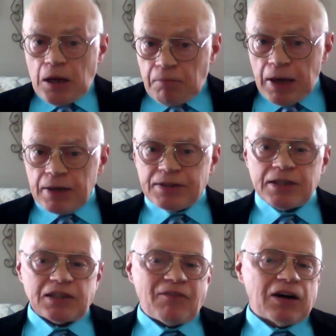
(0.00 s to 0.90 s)
Mais
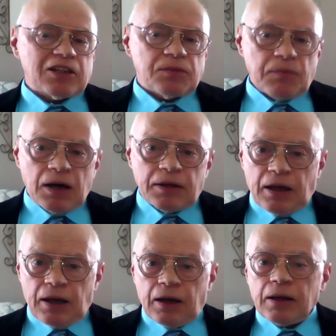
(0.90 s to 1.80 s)
ces avancements
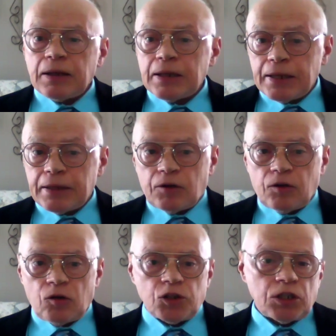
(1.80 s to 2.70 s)
dans les
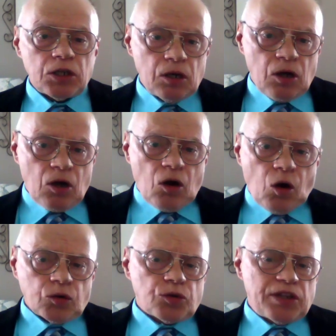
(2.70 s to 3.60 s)
technologies
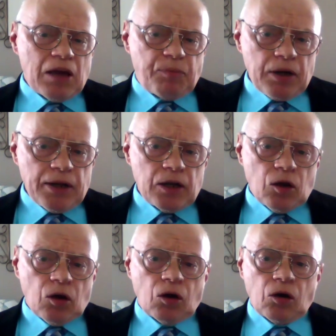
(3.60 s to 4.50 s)
ont aussi
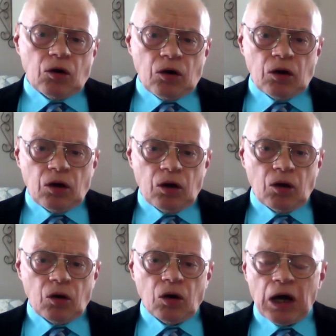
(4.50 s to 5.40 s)
euh,
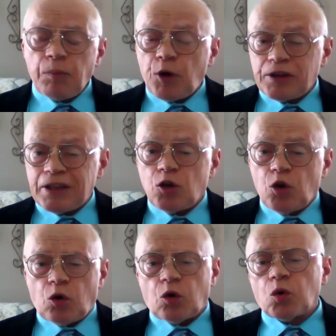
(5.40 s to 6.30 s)
apporté
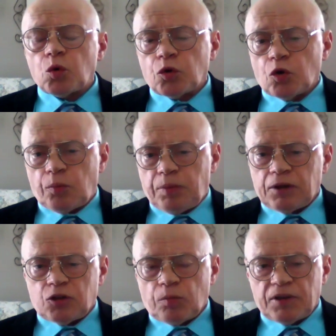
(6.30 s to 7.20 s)
leur lot de
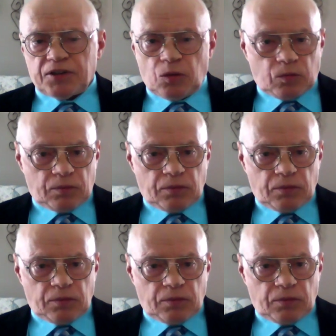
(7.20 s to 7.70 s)
perturbations.